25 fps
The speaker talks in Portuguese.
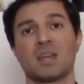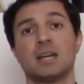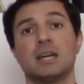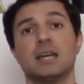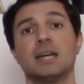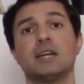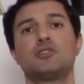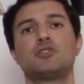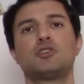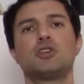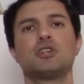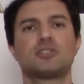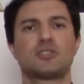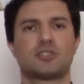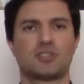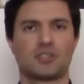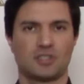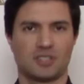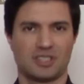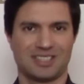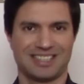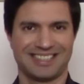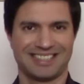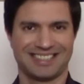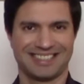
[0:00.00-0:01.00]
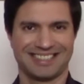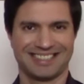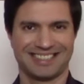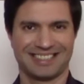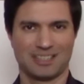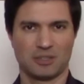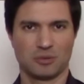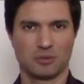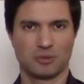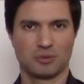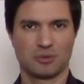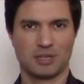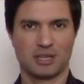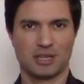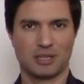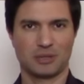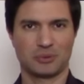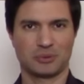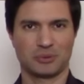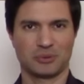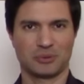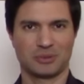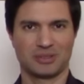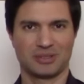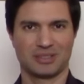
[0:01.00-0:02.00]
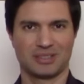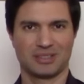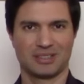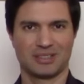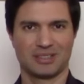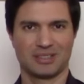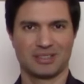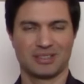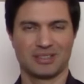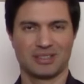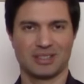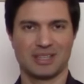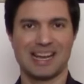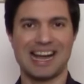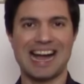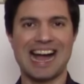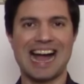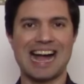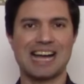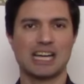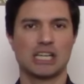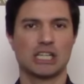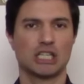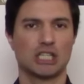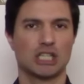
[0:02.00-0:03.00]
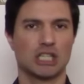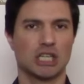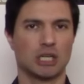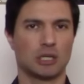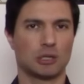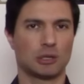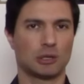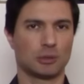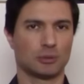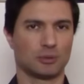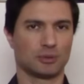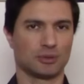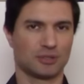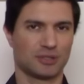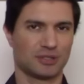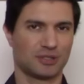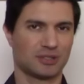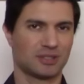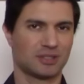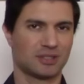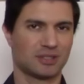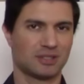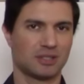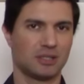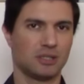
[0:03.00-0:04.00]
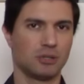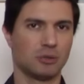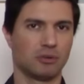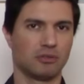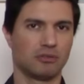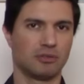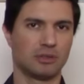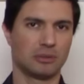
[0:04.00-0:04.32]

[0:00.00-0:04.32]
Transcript: E disse o Criador: haja luz, e houve